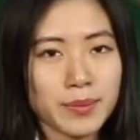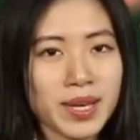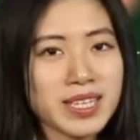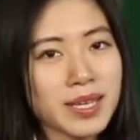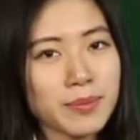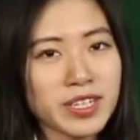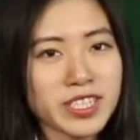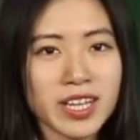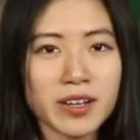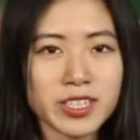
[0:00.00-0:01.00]
Mason
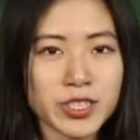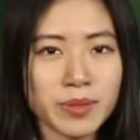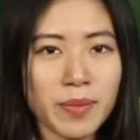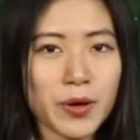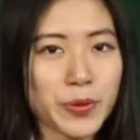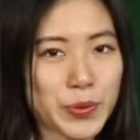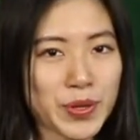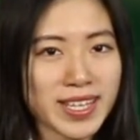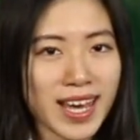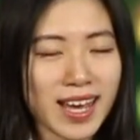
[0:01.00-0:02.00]
Michelle 的制帽有多
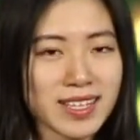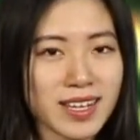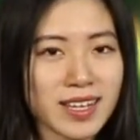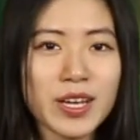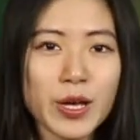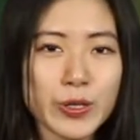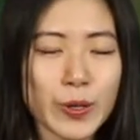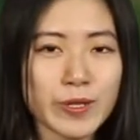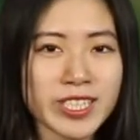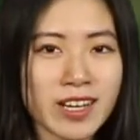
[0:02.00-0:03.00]
厉害呢？
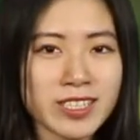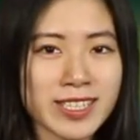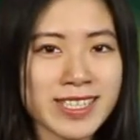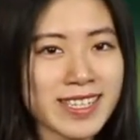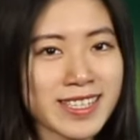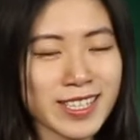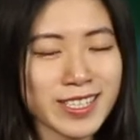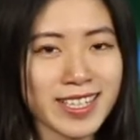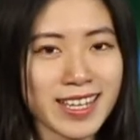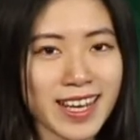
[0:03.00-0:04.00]
从上世纪七
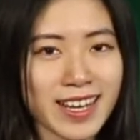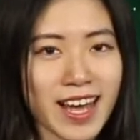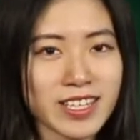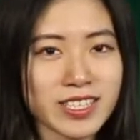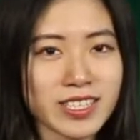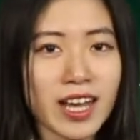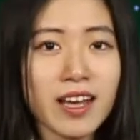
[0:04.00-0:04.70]
十年代开始，